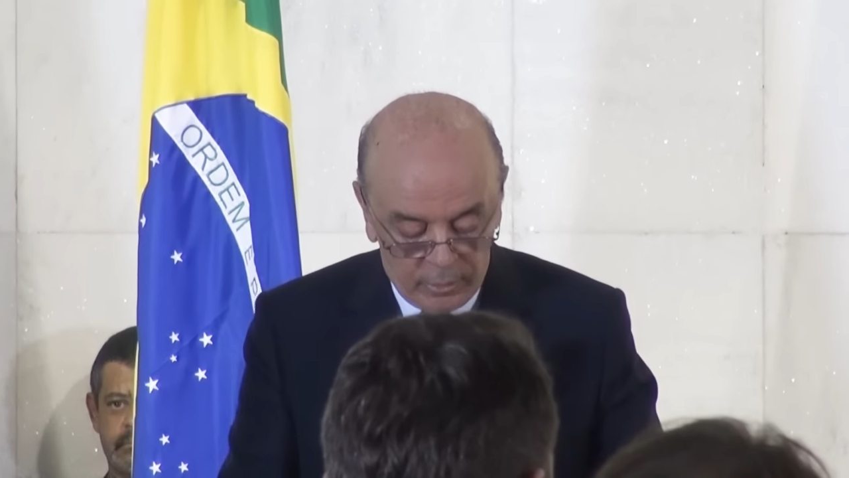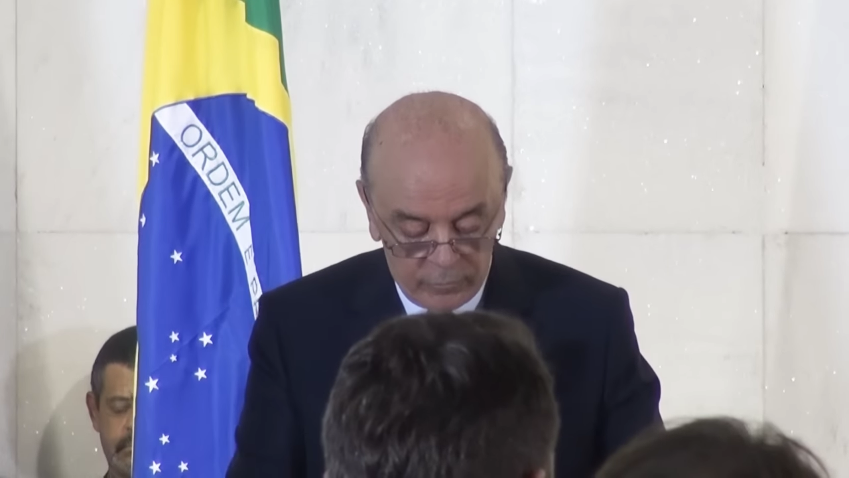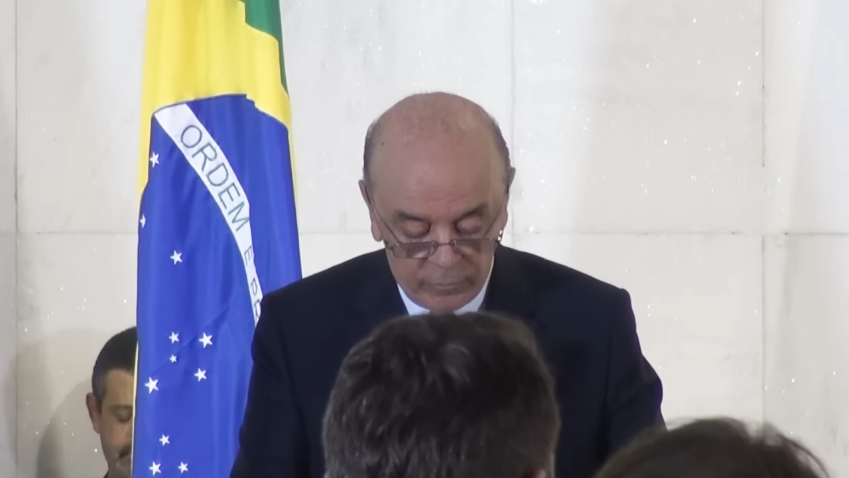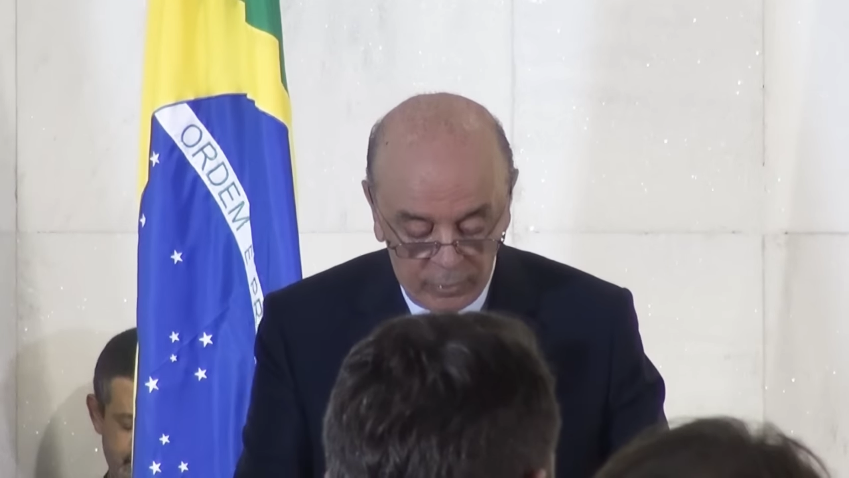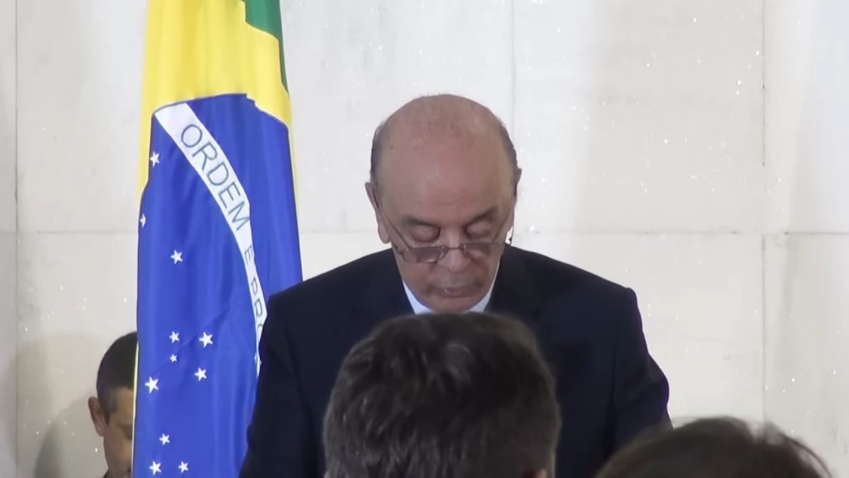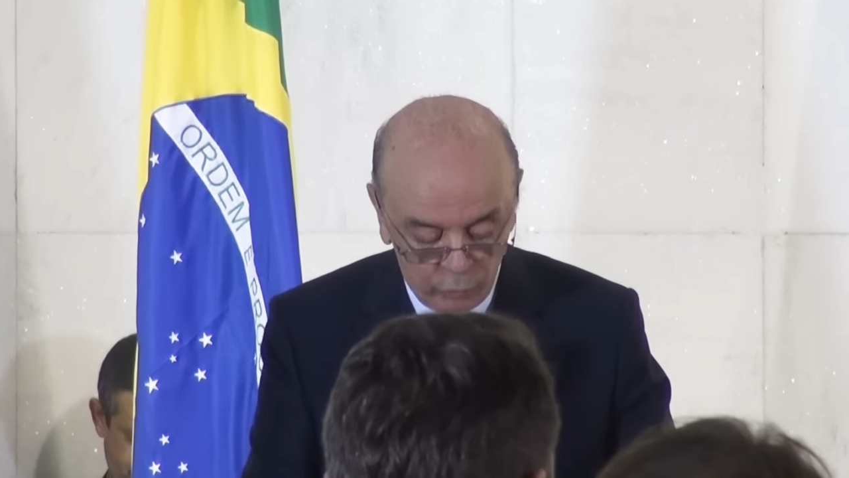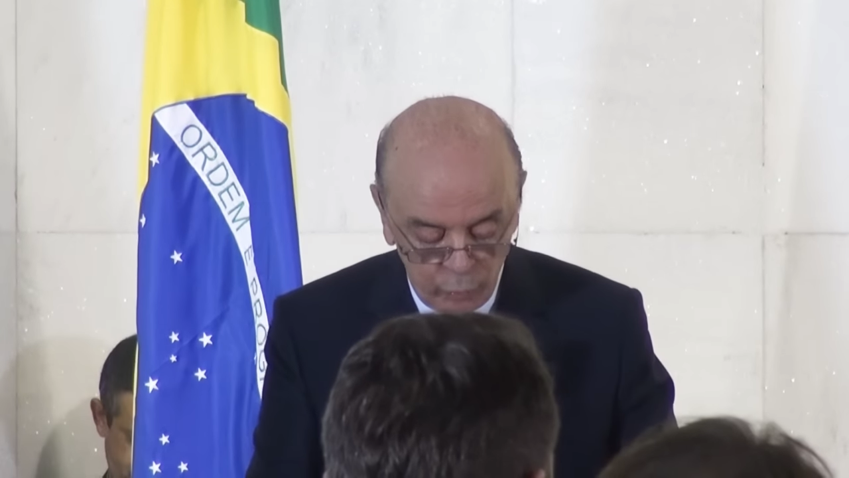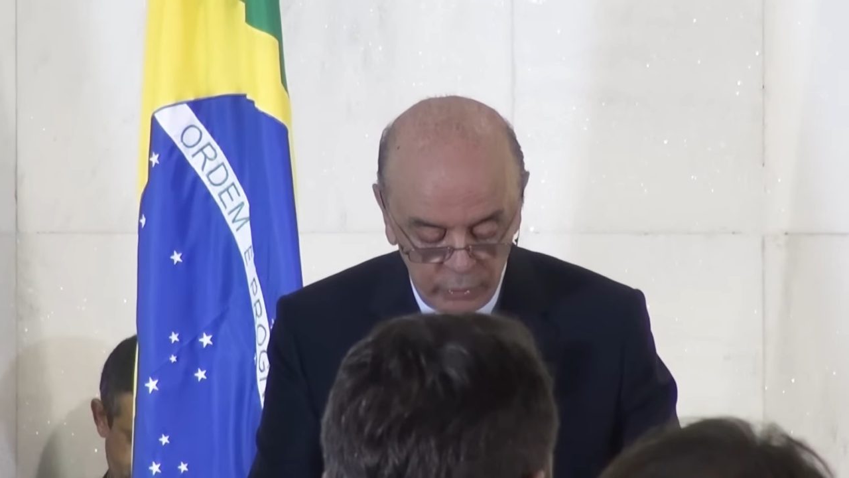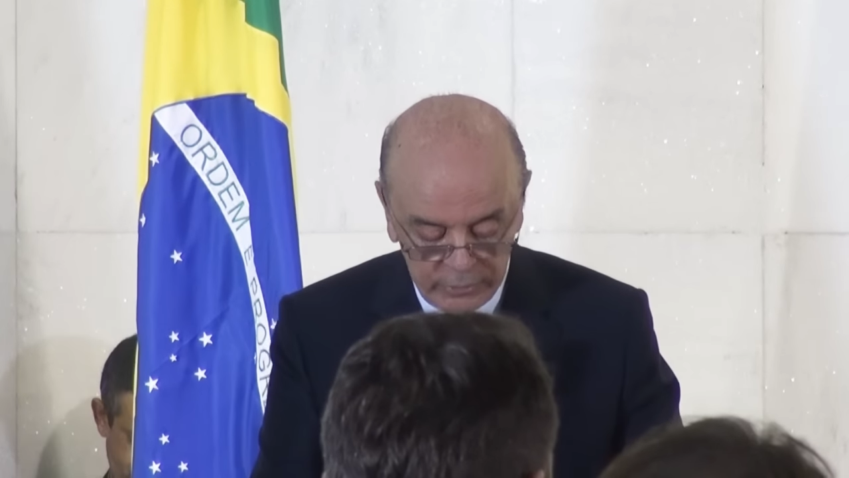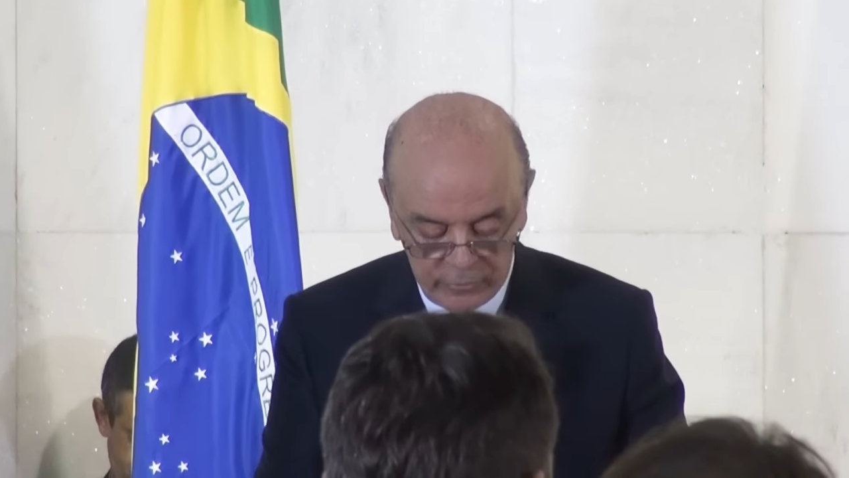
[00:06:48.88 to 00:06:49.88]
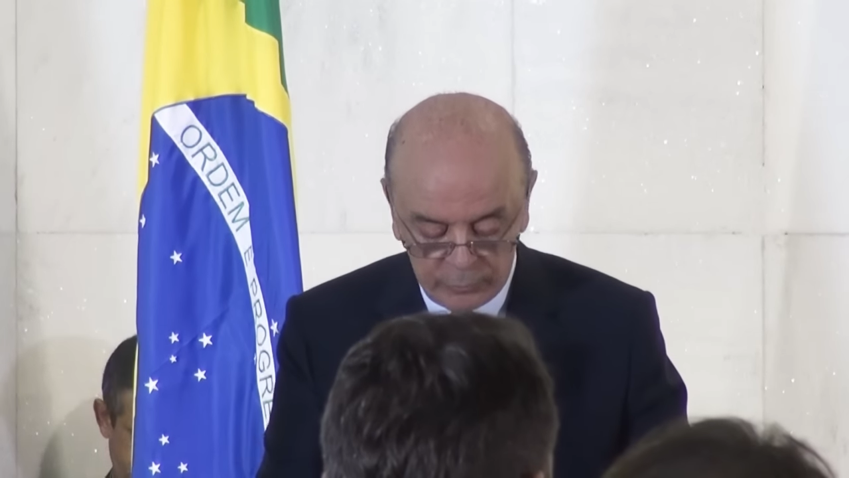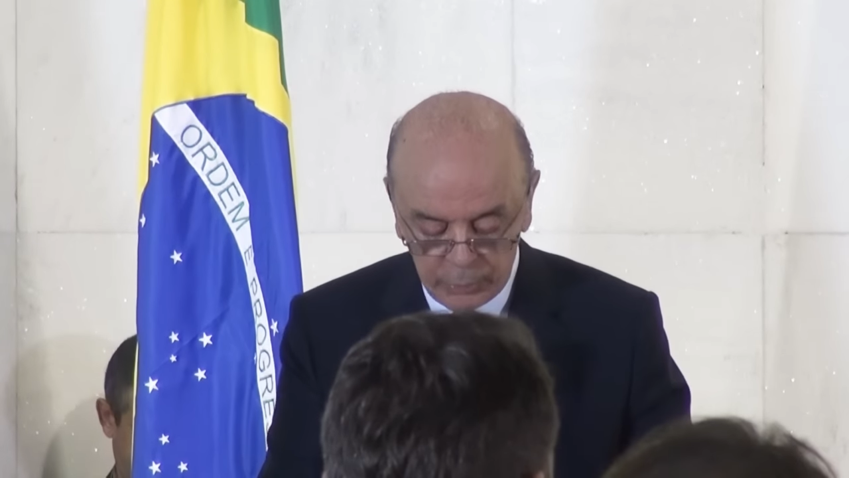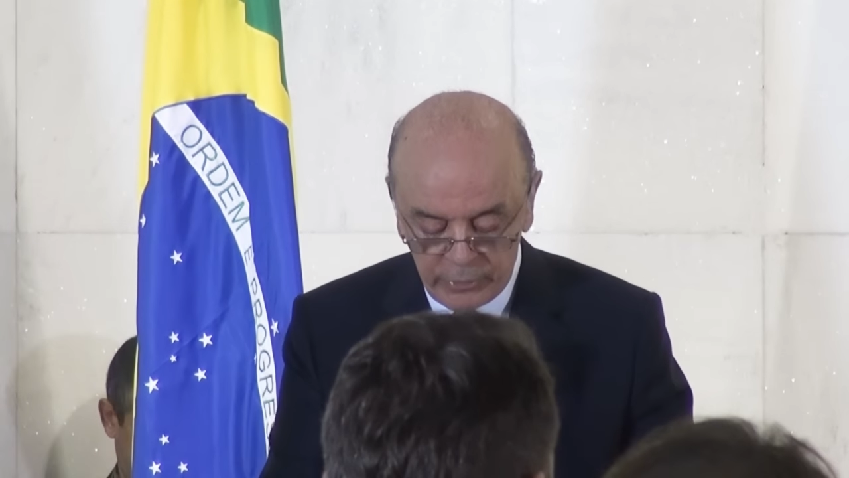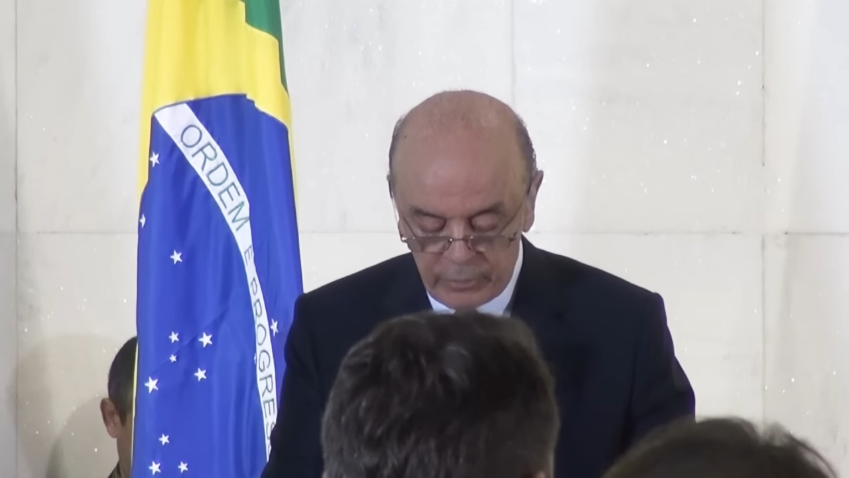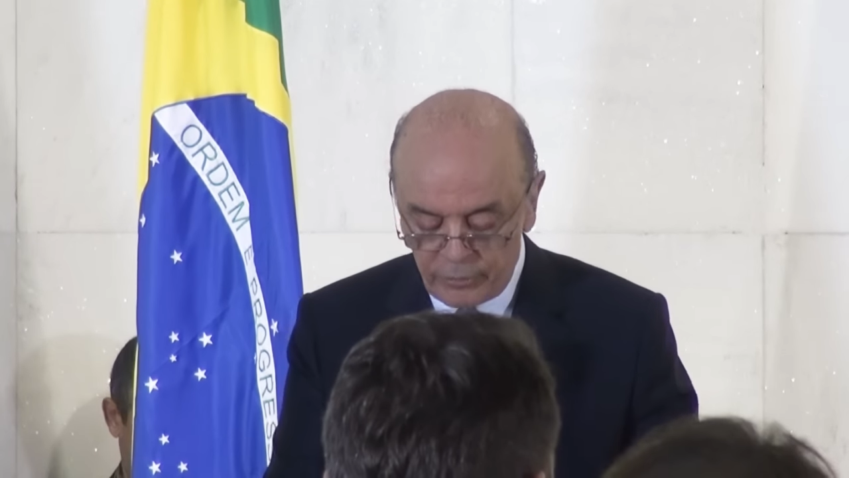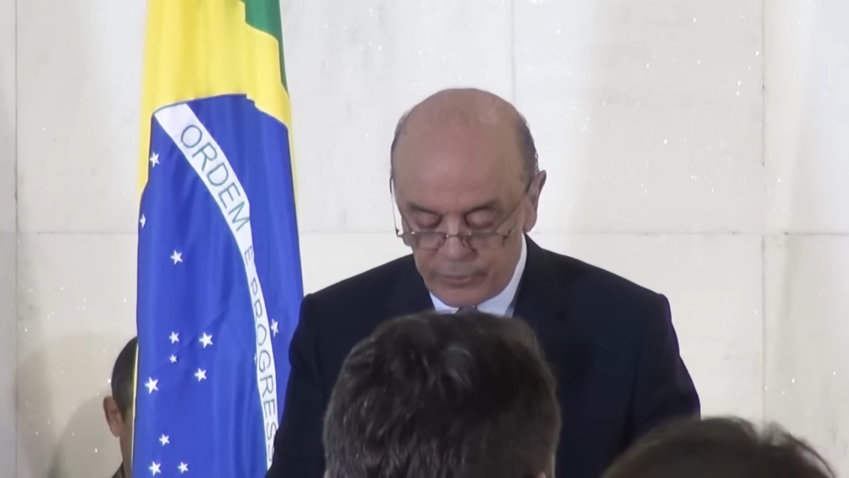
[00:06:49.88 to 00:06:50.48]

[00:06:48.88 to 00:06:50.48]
são as únicas que poderiam